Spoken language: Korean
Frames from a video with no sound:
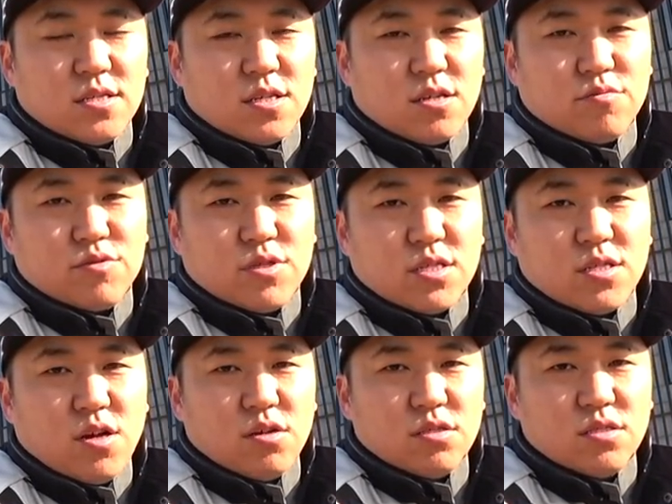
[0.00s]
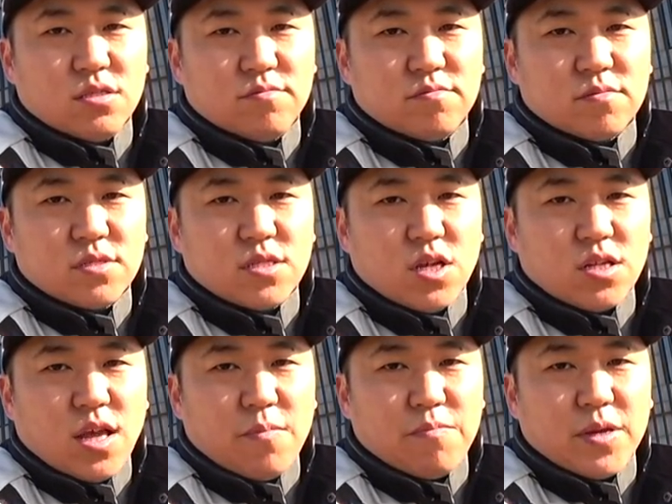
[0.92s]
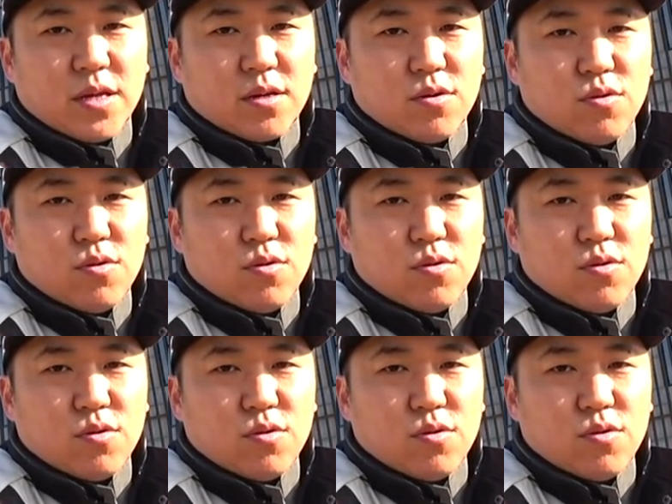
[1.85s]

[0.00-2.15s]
여러분들의 처음 첫 캠핑